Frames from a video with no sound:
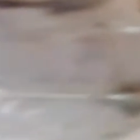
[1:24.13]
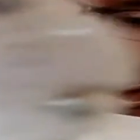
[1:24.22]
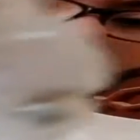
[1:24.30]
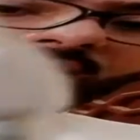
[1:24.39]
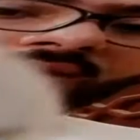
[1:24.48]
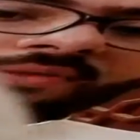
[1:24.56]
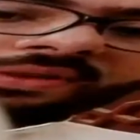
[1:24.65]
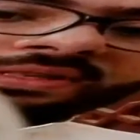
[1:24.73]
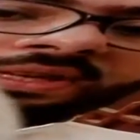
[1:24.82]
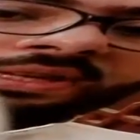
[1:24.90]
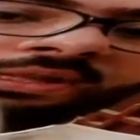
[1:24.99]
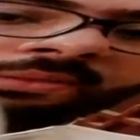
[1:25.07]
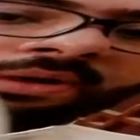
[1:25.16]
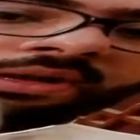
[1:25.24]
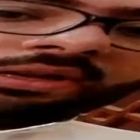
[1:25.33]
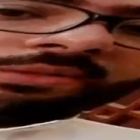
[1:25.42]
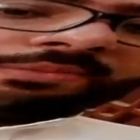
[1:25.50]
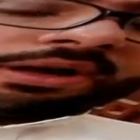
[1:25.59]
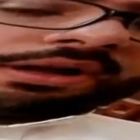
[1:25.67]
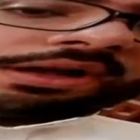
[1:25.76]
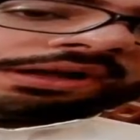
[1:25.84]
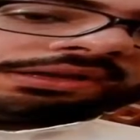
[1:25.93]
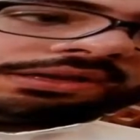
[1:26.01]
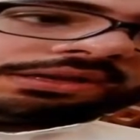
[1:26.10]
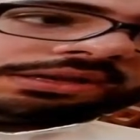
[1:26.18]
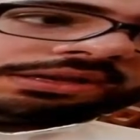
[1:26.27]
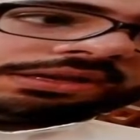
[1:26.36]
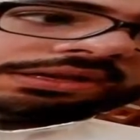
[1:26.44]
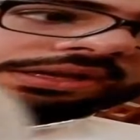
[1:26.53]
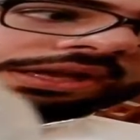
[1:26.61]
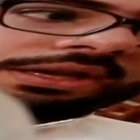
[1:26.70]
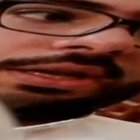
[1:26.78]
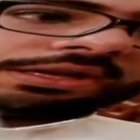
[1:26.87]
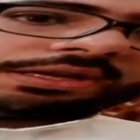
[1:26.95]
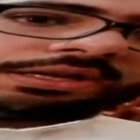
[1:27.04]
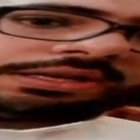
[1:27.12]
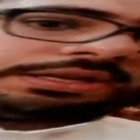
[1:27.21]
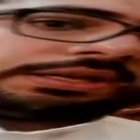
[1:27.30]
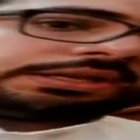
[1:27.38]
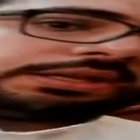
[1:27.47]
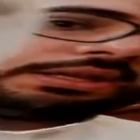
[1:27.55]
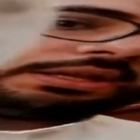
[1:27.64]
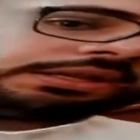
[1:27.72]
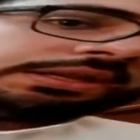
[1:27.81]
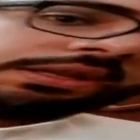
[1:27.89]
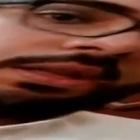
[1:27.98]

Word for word: وهذه الفصيلة طبعا عبارة عن آه، يعني آه،